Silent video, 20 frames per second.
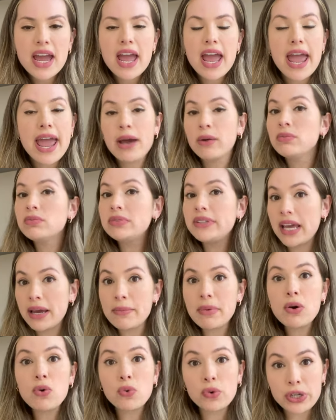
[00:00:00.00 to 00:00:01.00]
É um
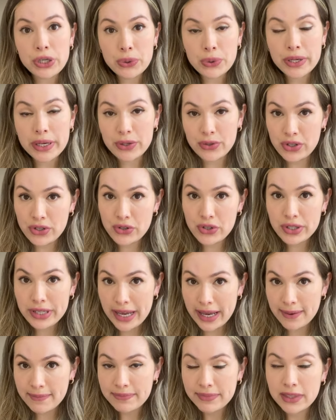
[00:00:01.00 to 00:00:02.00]
tema único que a gente
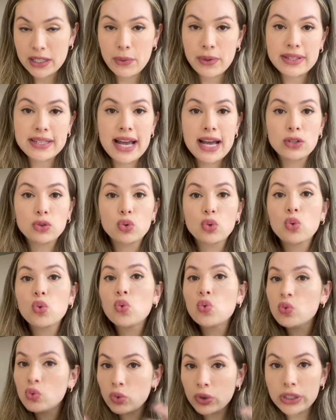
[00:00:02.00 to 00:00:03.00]
tem, então é dado
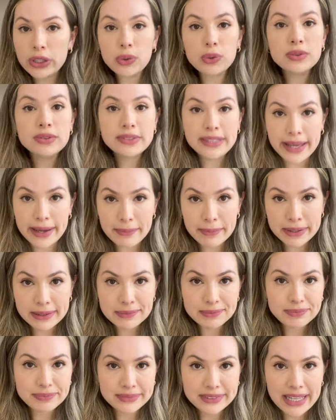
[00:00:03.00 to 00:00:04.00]
um único
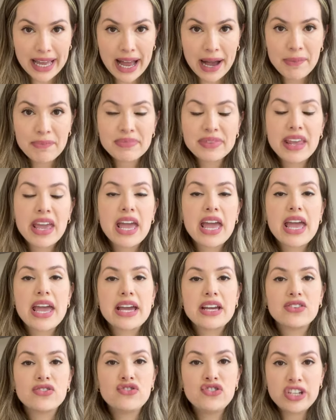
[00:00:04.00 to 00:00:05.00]
tema, tá?
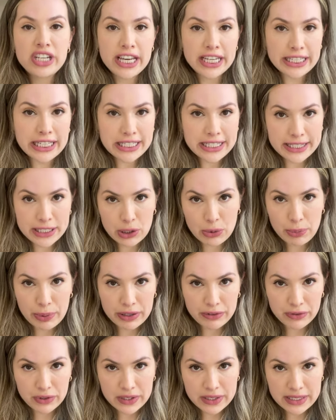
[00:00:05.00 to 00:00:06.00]
De redação
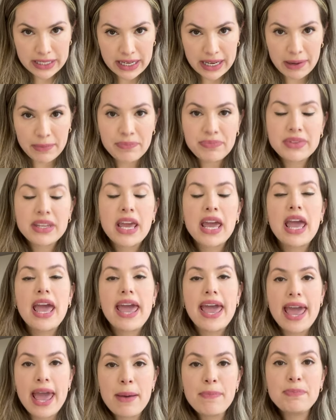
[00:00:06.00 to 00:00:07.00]
para você
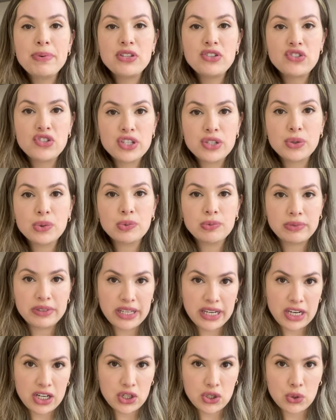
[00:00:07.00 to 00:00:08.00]
é pedido um
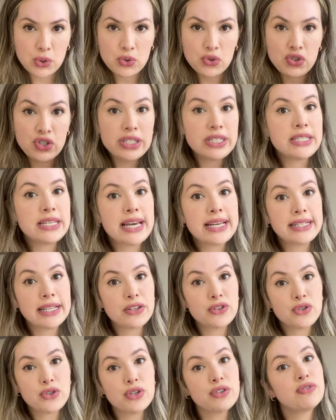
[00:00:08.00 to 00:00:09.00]
texto
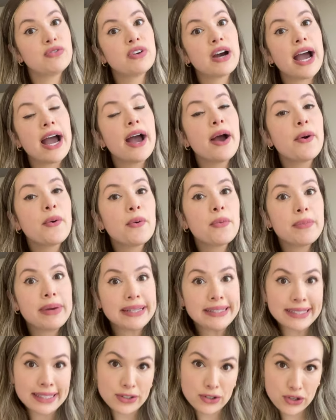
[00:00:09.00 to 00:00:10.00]
dissertativo
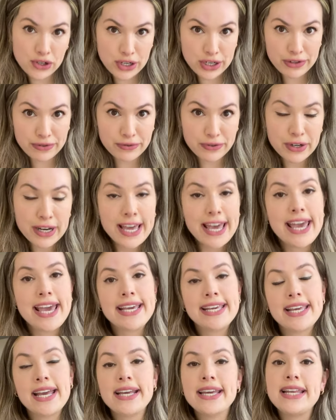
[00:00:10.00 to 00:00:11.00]
argumentativo,
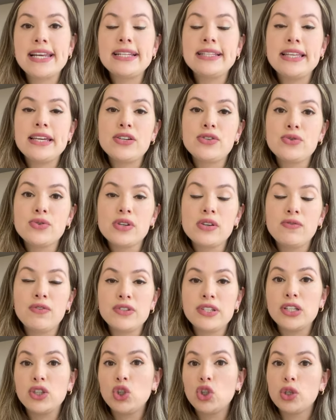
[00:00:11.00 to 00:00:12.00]
que é aquele texto que
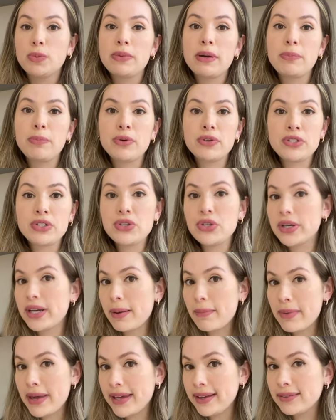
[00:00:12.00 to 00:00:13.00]
você toma
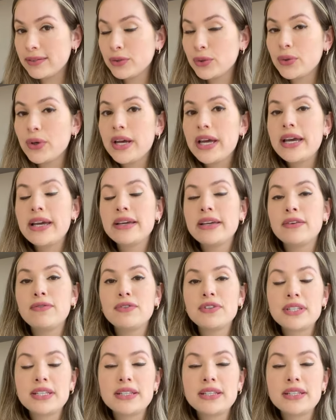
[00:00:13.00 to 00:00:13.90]
posicionamento, que você